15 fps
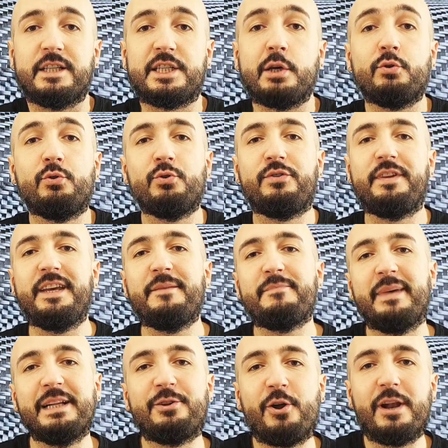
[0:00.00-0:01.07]
Ciao a tutti,
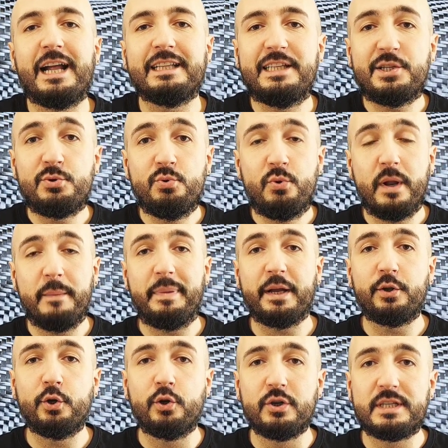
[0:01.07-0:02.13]
bentornati su
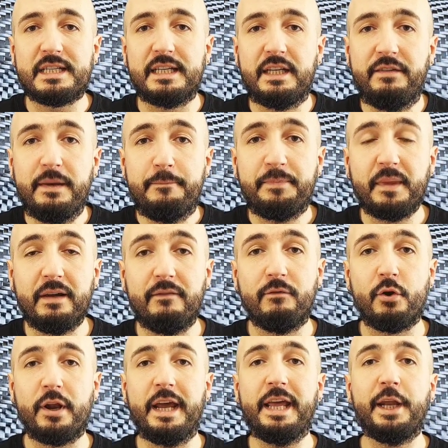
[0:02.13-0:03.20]
Reparto Corse TV.
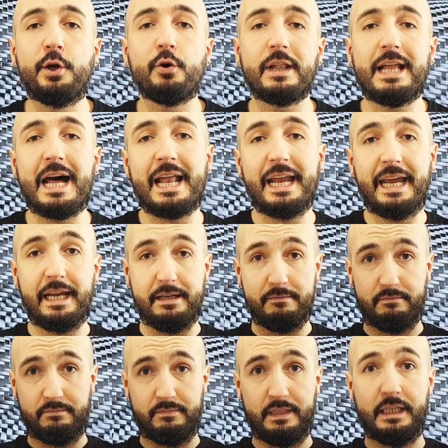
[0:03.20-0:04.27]
Vorrei
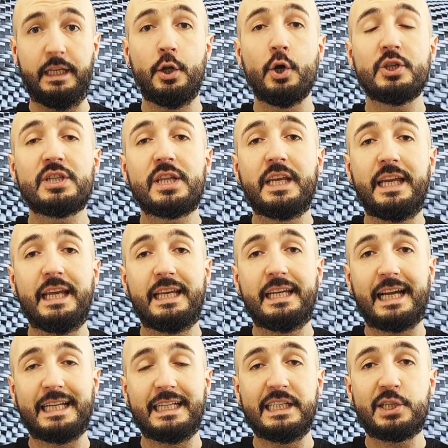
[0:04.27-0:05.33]
ricordare i nostri
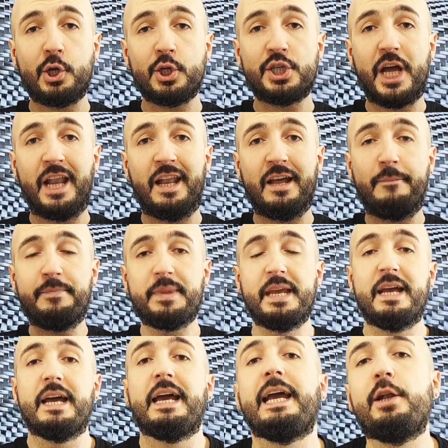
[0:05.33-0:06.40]
canali social
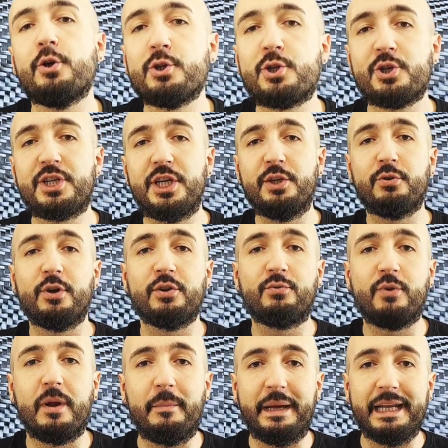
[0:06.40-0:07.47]
e il nostro sito
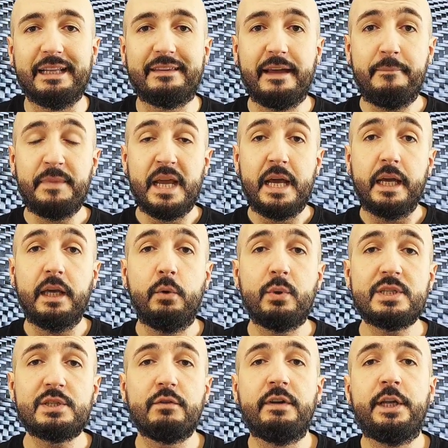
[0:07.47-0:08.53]
naturalmente. In
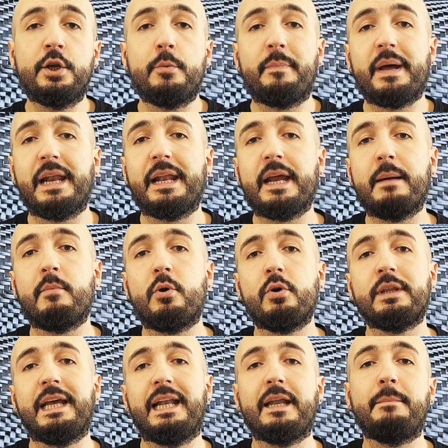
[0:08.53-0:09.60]
questo video parleremo
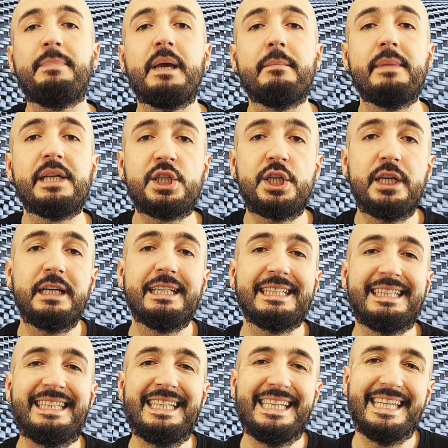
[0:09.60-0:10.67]
del
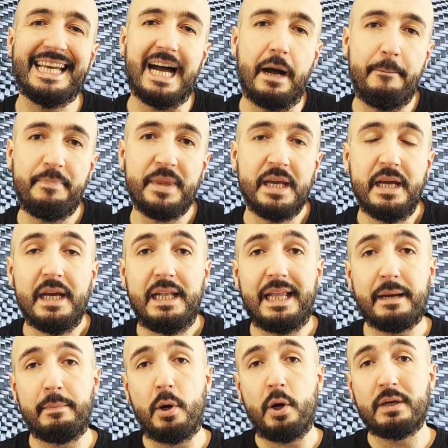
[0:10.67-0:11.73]
BMC DIA,
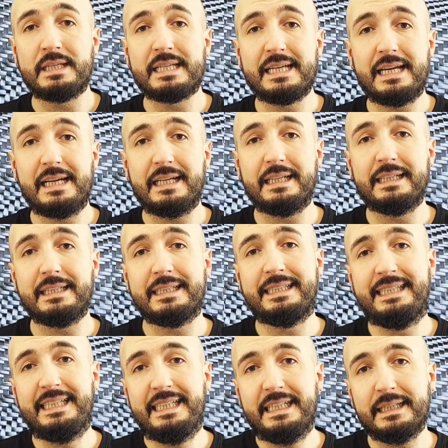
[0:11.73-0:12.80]
l'airbox eh,
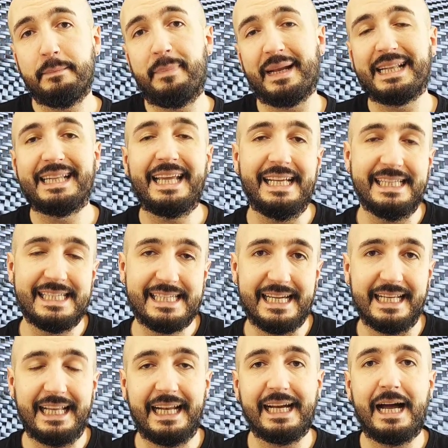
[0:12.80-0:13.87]
di
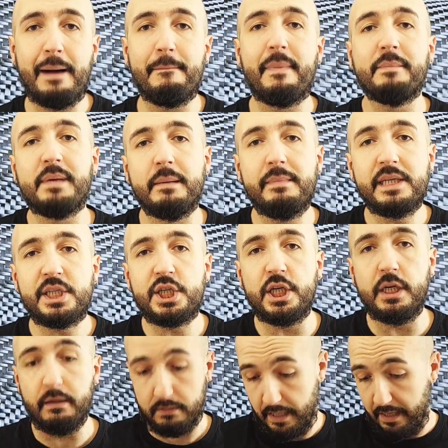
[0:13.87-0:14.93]
partenza della gamma
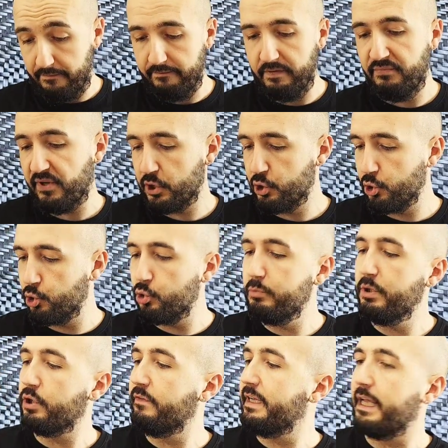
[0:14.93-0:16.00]
BMC che vi faccio
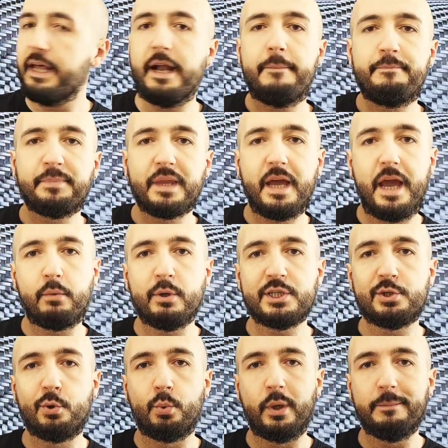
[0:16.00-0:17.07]
subito vedere è
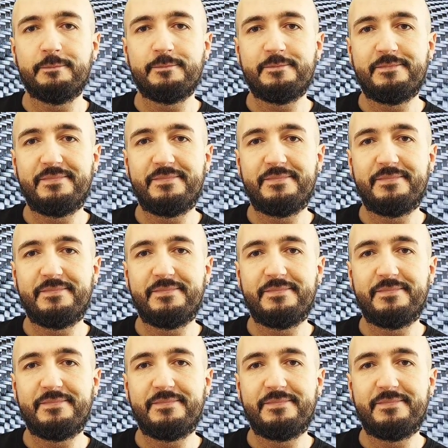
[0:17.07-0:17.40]
questo qui.